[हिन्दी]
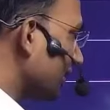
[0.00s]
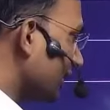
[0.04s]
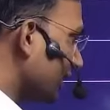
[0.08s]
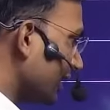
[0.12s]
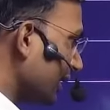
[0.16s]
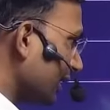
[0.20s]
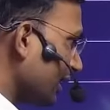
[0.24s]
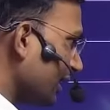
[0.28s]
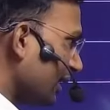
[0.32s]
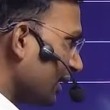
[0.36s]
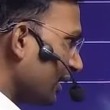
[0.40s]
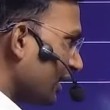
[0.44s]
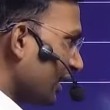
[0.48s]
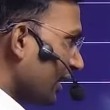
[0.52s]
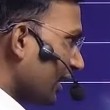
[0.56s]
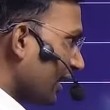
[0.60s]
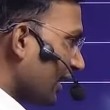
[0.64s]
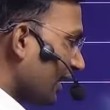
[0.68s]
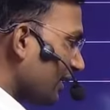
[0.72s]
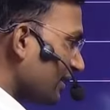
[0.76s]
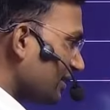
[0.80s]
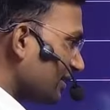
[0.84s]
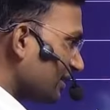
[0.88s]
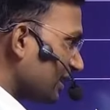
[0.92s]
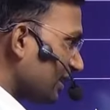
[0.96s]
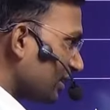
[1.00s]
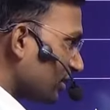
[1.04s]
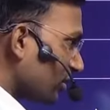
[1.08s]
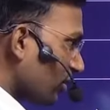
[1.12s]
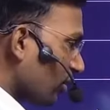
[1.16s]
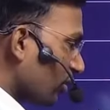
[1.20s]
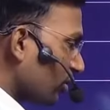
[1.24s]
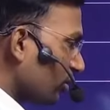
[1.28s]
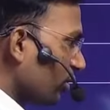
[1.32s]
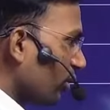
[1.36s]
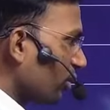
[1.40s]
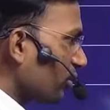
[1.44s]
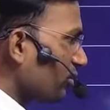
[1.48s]
हैं ऐसे
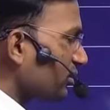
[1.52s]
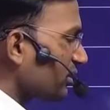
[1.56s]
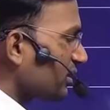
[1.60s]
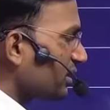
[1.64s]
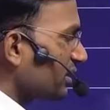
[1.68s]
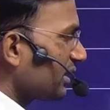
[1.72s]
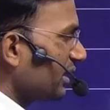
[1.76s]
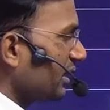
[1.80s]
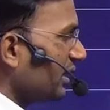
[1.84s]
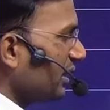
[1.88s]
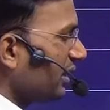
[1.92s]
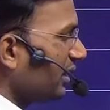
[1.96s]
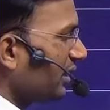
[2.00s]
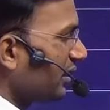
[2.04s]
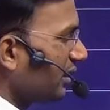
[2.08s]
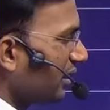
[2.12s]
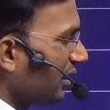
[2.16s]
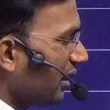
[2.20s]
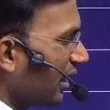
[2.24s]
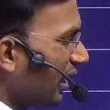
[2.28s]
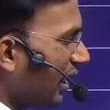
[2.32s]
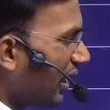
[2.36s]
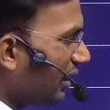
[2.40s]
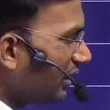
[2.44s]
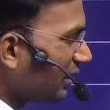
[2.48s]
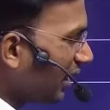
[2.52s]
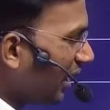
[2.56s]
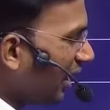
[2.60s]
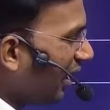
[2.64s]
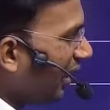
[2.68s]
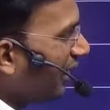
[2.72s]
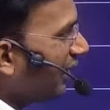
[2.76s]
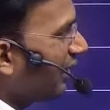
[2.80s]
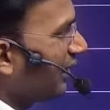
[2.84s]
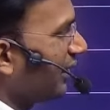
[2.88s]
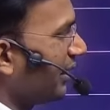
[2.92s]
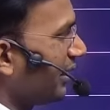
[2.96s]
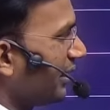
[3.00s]
कौन कौन से
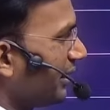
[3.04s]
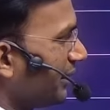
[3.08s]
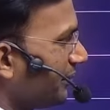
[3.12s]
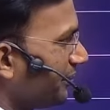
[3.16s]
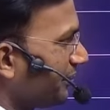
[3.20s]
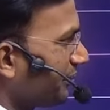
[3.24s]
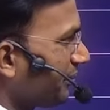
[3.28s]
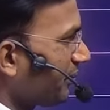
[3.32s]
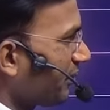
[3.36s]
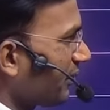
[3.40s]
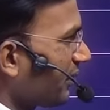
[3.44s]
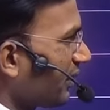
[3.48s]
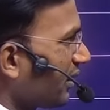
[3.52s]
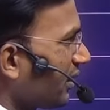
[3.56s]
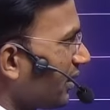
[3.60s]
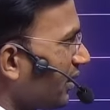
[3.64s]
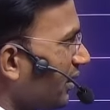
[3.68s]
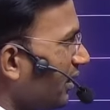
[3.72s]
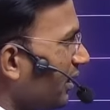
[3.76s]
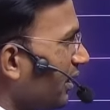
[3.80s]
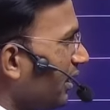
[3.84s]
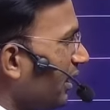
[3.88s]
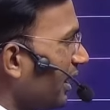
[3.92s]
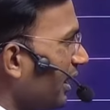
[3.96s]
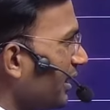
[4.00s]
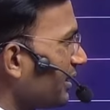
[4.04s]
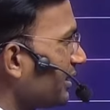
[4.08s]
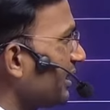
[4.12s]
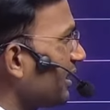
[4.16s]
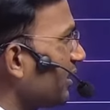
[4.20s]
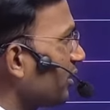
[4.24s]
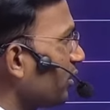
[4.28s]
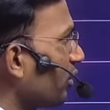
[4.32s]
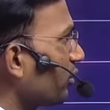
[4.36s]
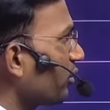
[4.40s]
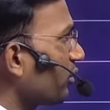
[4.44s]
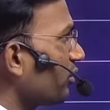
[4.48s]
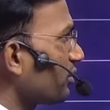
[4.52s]
आधार है ऐसे
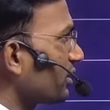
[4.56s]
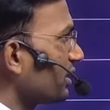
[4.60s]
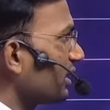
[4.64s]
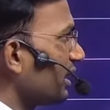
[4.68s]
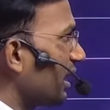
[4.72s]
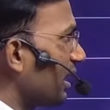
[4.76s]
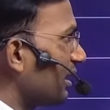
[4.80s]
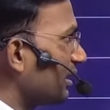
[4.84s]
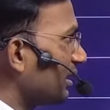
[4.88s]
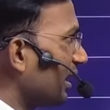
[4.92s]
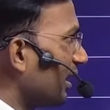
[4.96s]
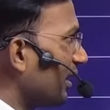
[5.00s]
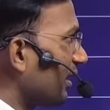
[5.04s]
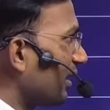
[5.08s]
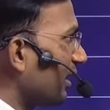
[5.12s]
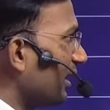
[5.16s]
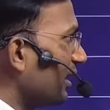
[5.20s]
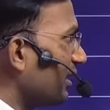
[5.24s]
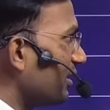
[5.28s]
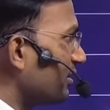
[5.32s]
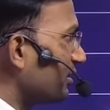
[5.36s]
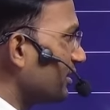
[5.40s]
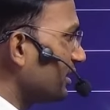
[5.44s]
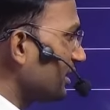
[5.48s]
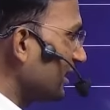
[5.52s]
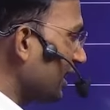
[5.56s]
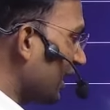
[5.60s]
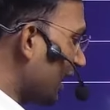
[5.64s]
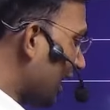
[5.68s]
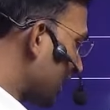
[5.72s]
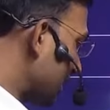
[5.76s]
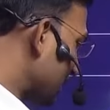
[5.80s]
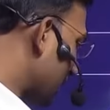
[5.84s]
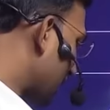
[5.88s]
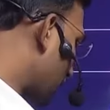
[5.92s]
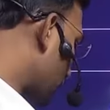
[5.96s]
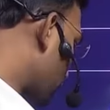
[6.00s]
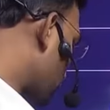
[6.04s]
कौन कौन से आधार है जिन
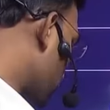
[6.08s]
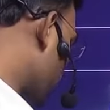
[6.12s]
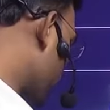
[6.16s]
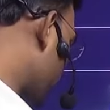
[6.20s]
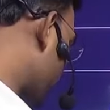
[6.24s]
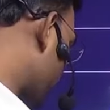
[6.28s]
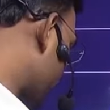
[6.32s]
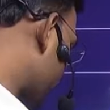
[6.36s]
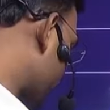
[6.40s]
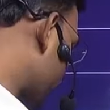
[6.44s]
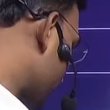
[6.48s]
आधारों पर